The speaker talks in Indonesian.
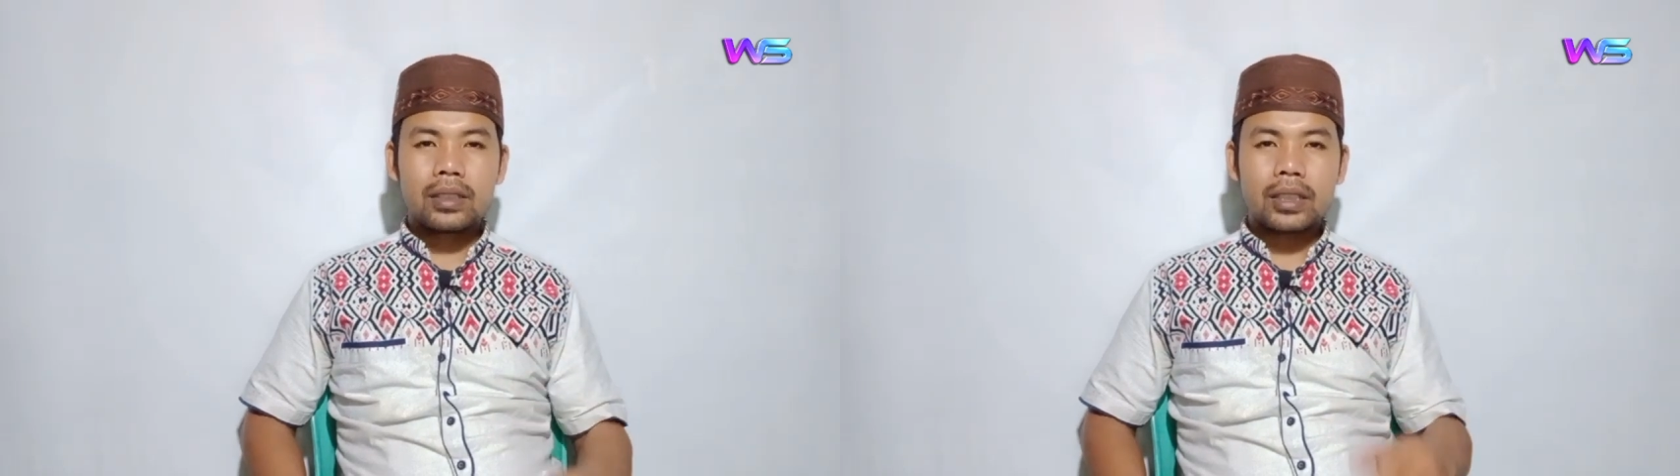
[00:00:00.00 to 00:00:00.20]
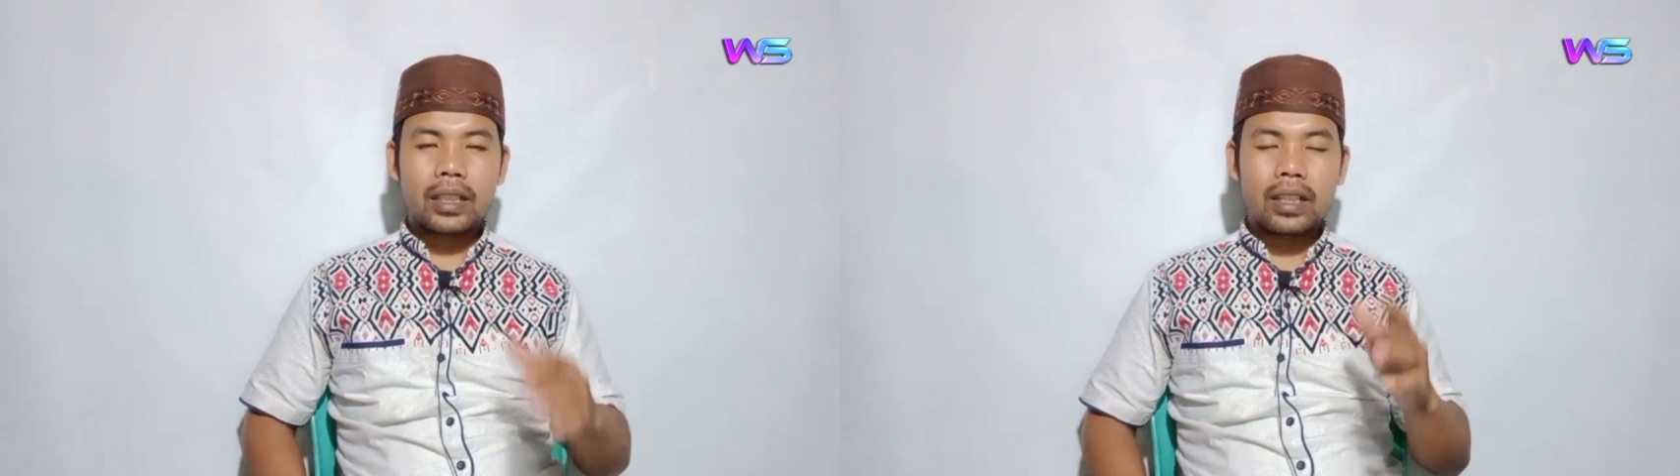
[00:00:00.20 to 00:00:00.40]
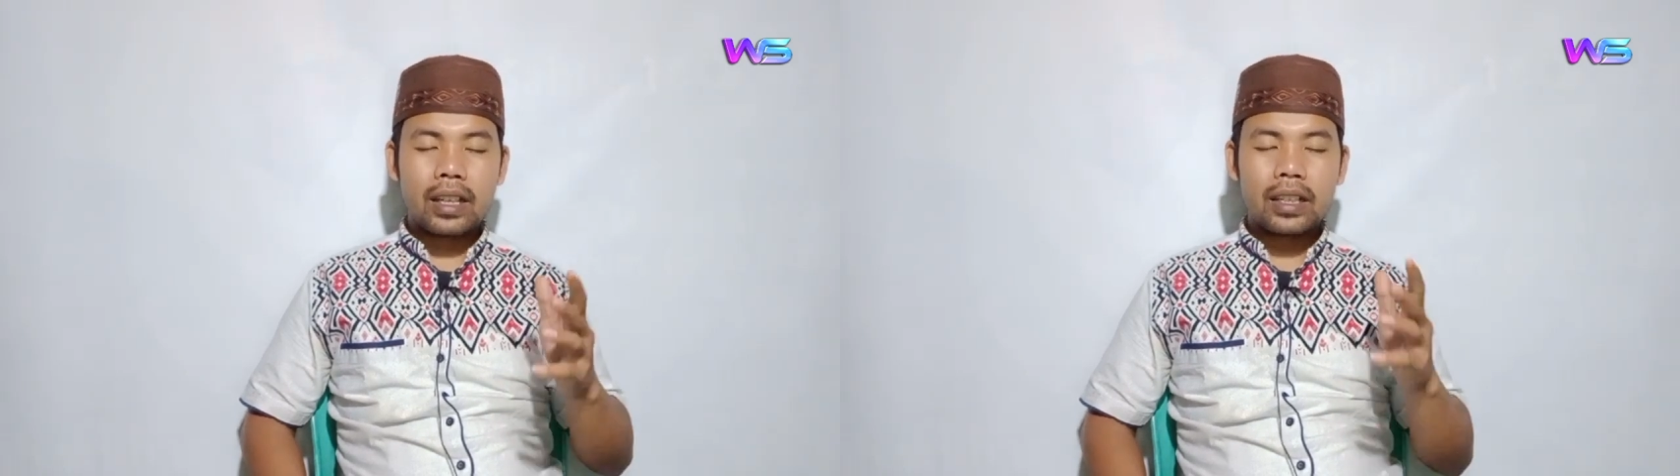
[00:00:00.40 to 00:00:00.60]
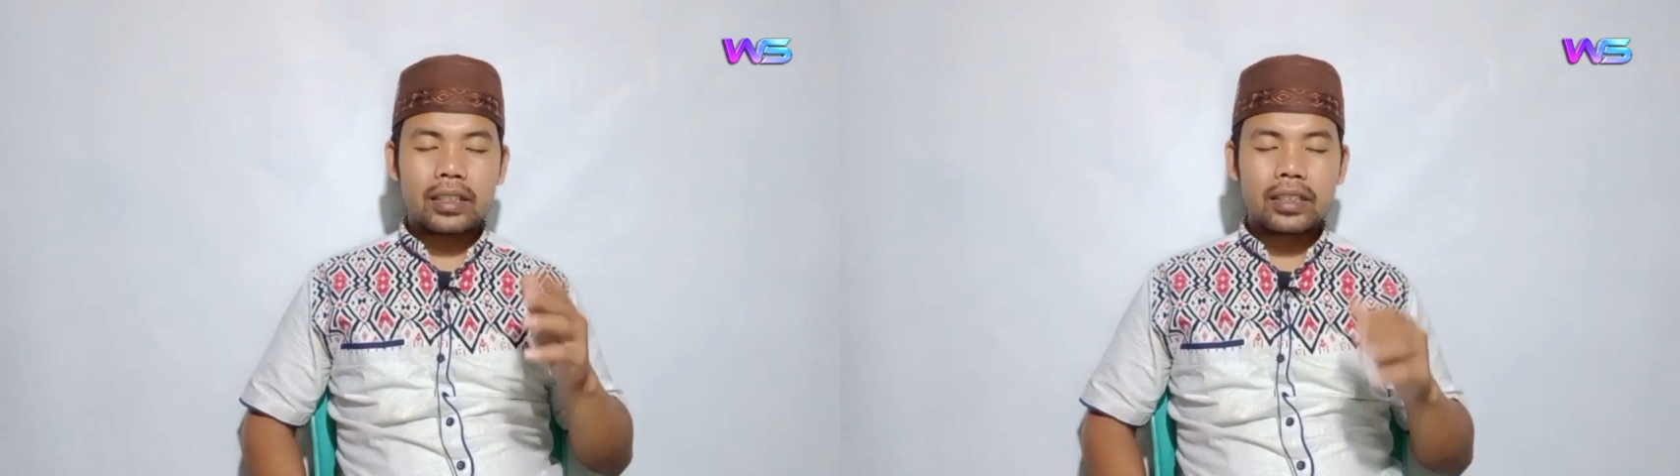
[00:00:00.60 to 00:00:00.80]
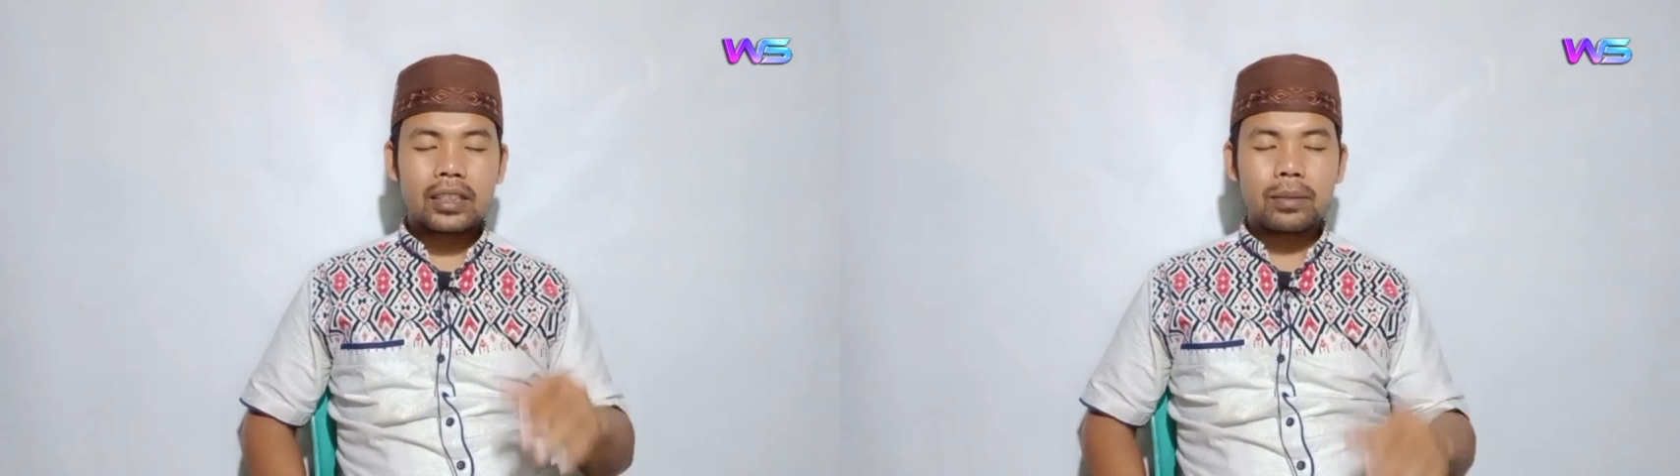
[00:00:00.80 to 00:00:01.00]
Saya kira
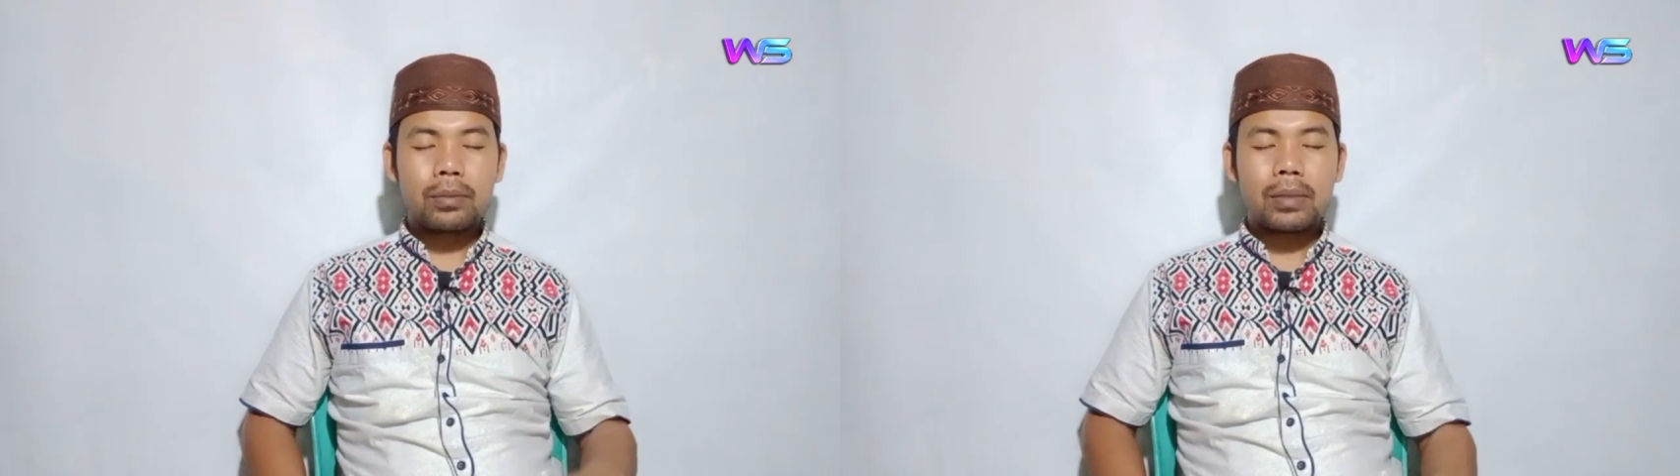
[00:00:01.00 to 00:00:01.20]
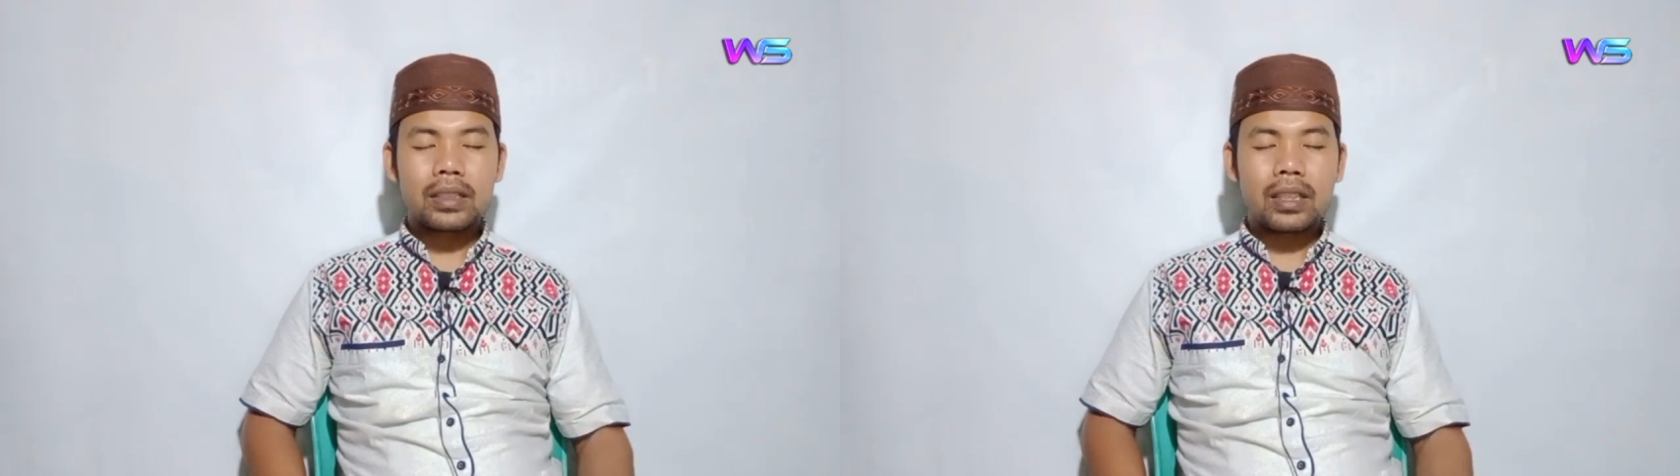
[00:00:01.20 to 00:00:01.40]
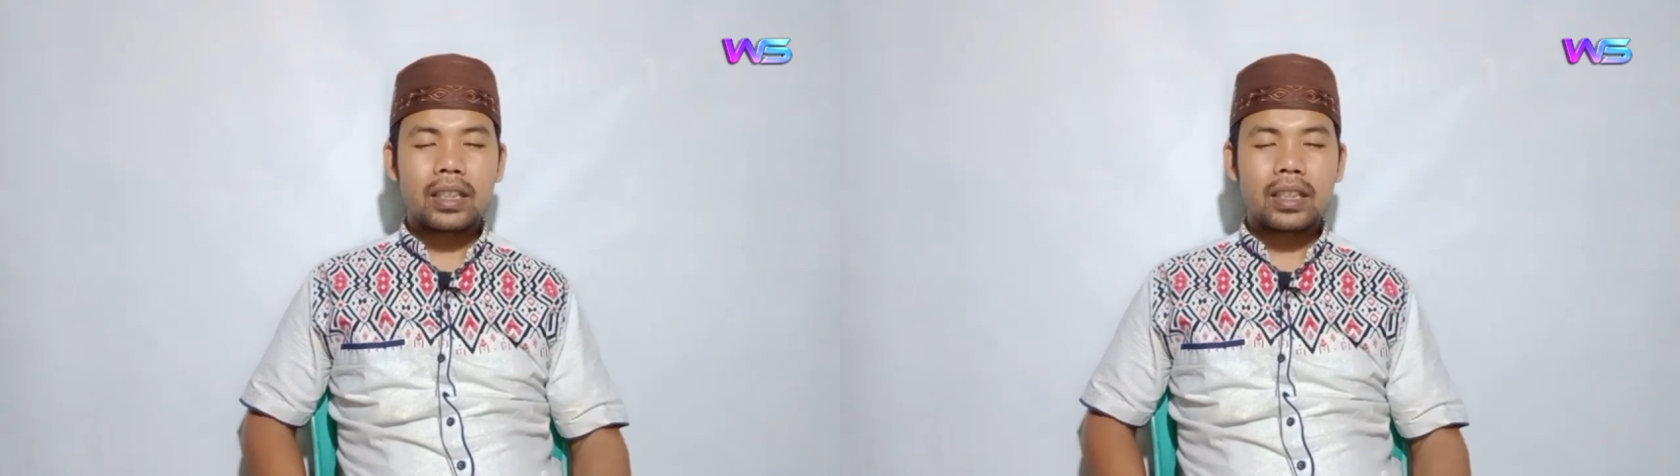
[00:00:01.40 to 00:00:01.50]
ini saja pembahasan